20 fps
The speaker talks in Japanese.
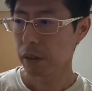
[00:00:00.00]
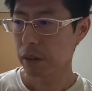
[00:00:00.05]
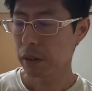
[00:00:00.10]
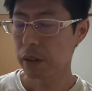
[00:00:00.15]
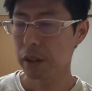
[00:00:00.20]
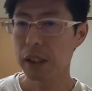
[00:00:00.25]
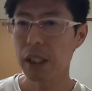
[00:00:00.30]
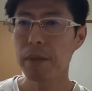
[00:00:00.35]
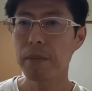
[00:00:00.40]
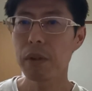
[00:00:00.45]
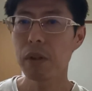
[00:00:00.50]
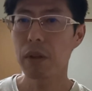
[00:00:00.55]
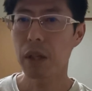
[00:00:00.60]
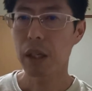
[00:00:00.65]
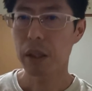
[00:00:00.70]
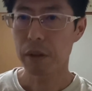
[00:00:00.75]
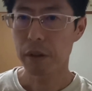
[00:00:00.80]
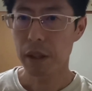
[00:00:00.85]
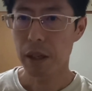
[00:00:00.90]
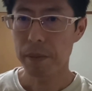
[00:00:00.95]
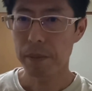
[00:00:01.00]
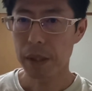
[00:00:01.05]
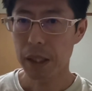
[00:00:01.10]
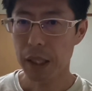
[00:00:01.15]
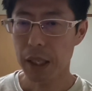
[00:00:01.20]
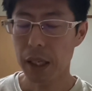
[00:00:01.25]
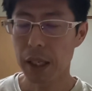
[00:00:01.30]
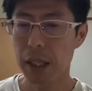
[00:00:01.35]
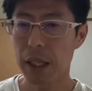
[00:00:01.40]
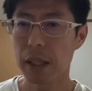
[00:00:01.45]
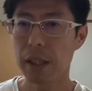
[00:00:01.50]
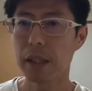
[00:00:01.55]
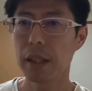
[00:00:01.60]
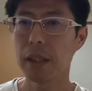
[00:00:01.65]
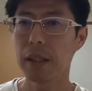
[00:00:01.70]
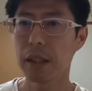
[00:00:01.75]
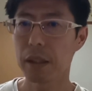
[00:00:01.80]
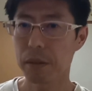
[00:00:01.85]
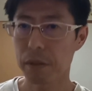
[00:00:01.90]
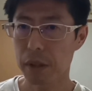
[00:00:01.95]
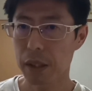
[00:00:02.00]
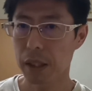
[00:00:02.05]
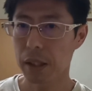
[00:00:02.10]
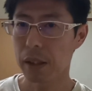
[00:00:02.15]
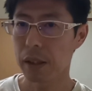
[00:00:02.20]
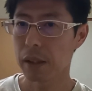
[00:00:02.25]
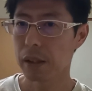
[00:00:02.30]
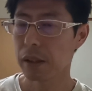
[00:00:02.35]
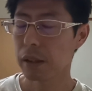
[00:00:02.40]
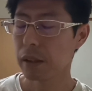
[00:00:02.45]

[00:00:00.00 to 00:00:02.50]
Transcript: 津波とかの波に変えられたりだとか